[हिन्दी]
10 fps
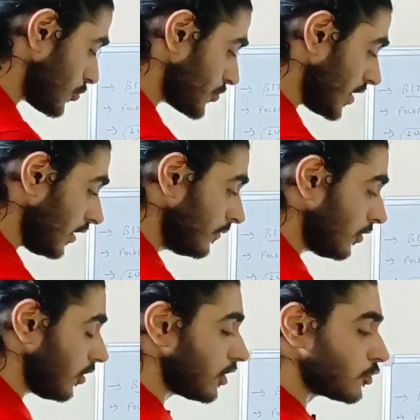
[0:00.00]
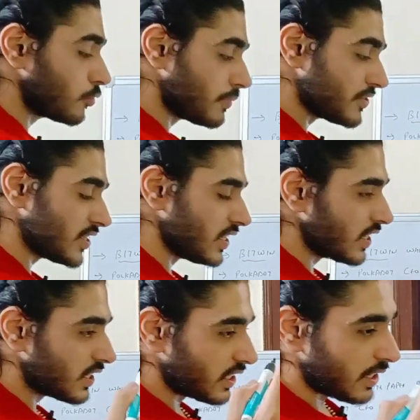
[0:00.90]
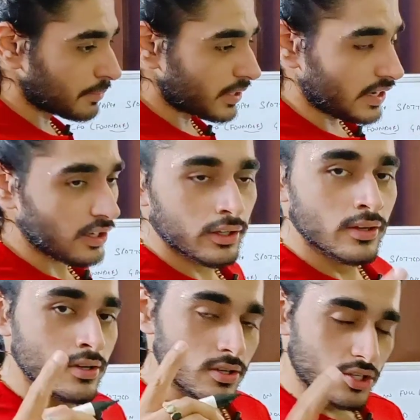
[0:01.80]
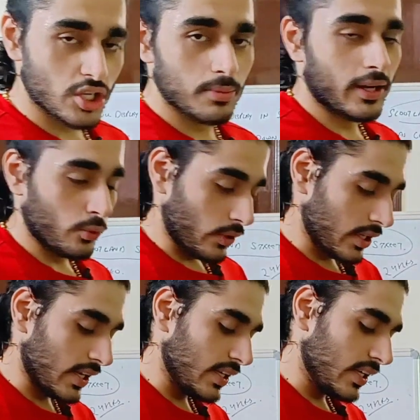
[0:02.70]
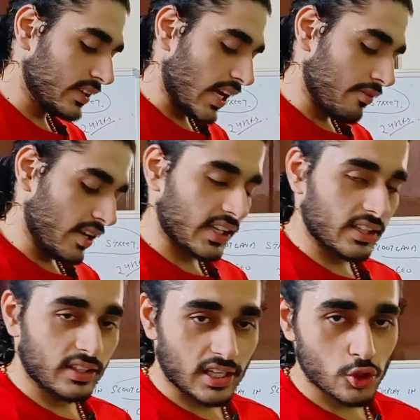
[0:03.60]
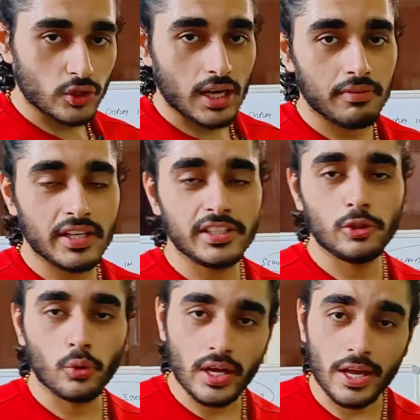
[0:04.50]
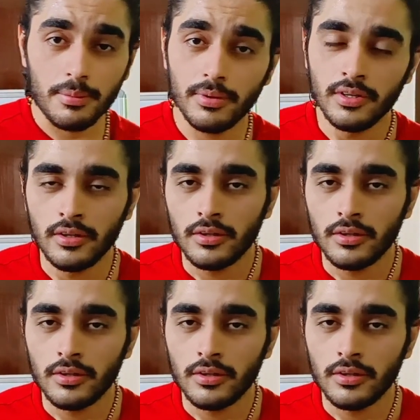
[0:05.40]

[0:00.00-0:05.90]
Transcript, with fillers: उससे और उनमें से एक का नाम क्या है शिबा इनू है यानी कि ताइवान के अंदर जो ताइवानी लोग हैं अब